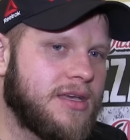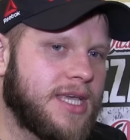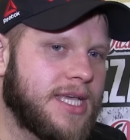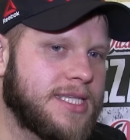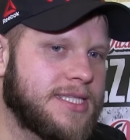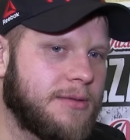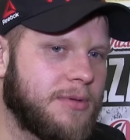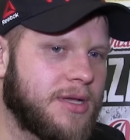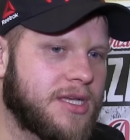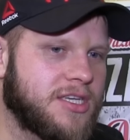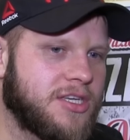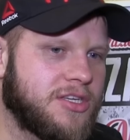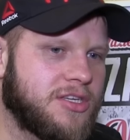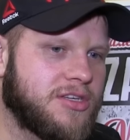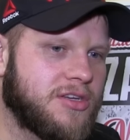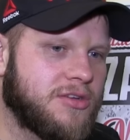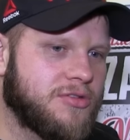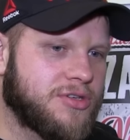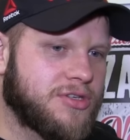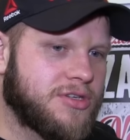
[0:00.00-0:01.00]
i jest tam
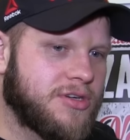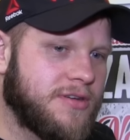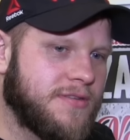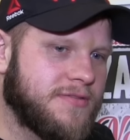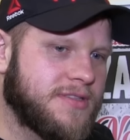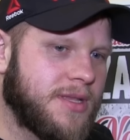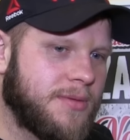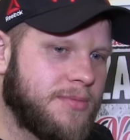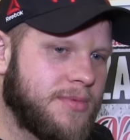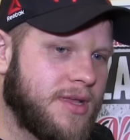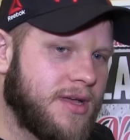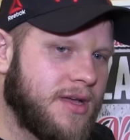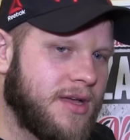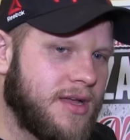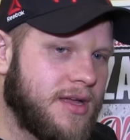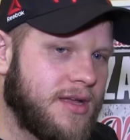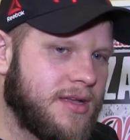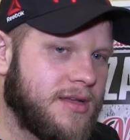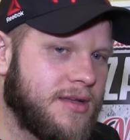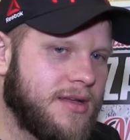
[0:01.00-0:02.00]
jakiś już e,
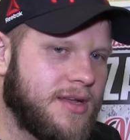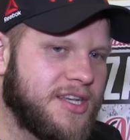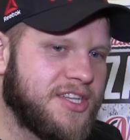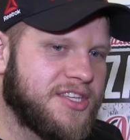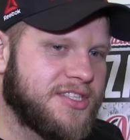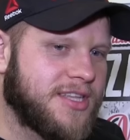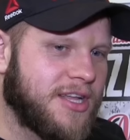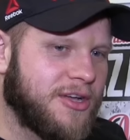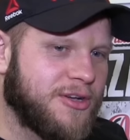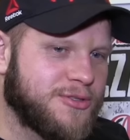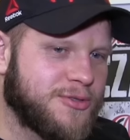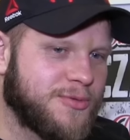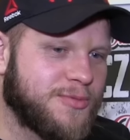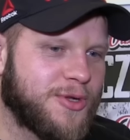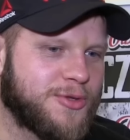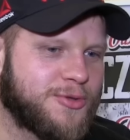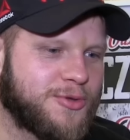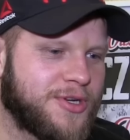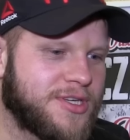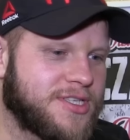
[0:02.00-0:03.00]
wstępna e, lista osób,
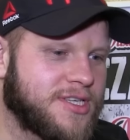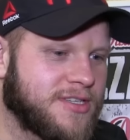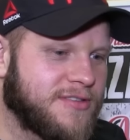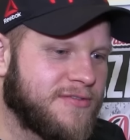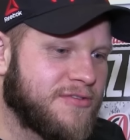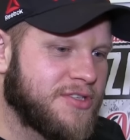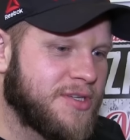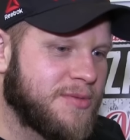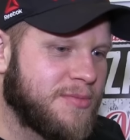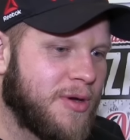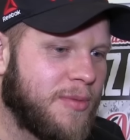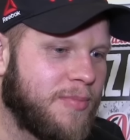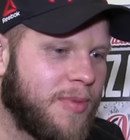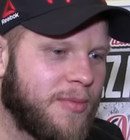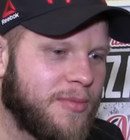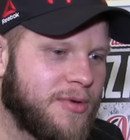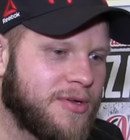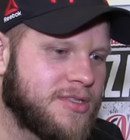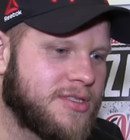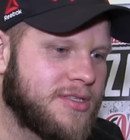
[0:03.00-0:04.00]
do których się zwrócimy o
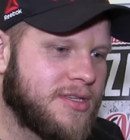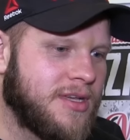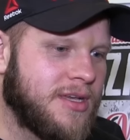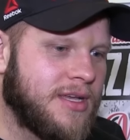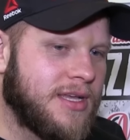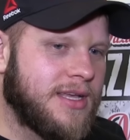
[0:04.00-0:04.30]
pomoc.